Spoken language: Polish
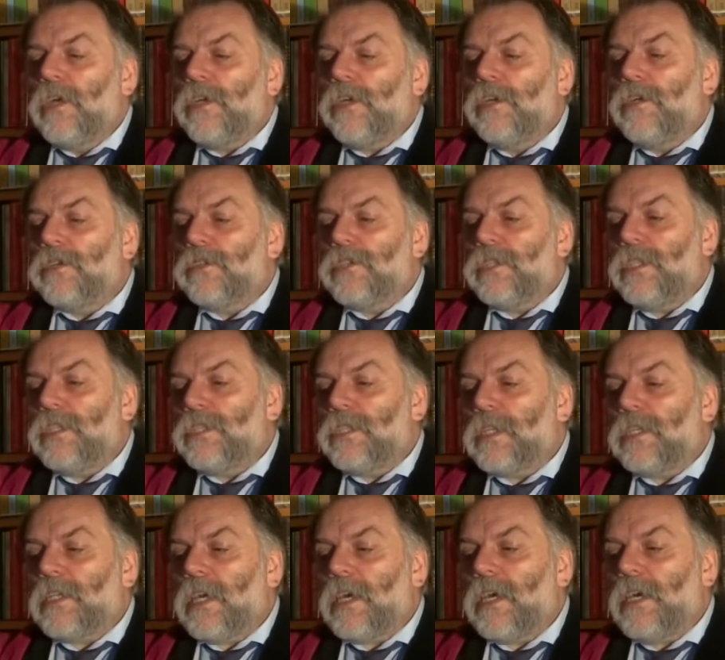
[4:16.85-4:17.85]
i
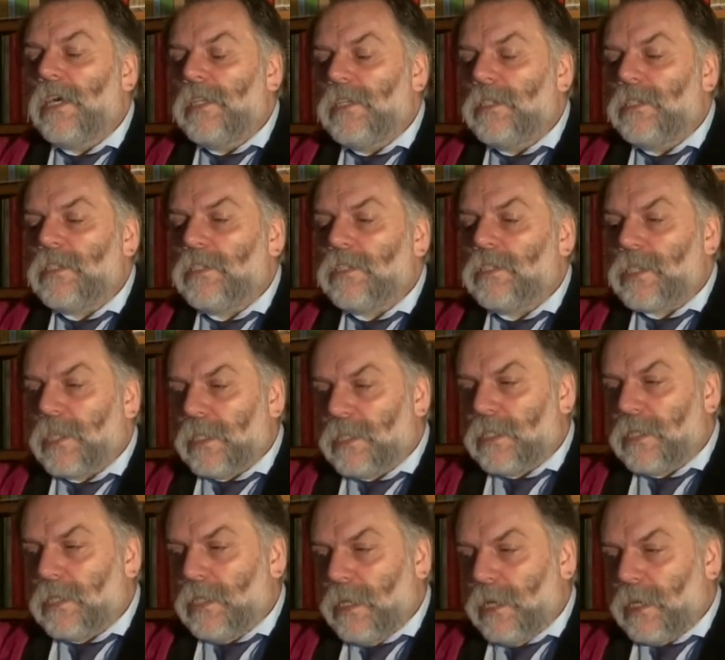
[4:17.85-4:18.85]
rozliczenia elit
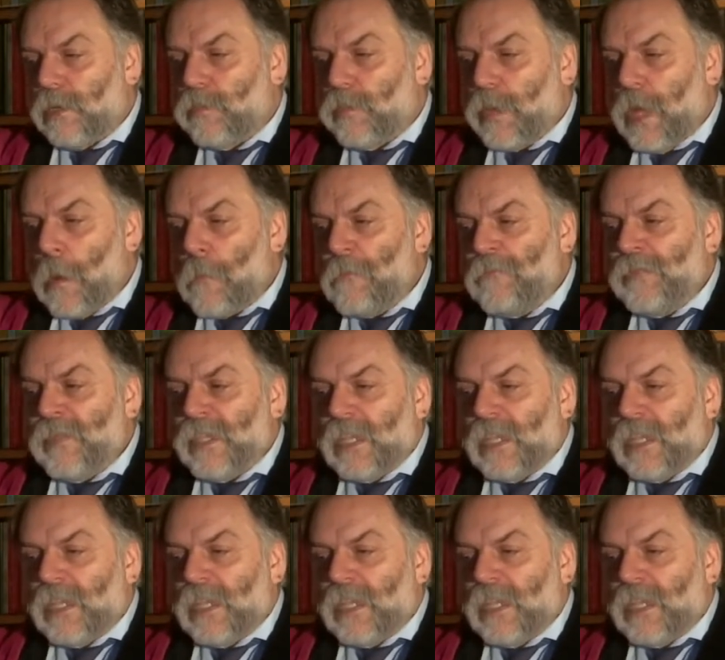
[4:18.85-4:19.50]
III RP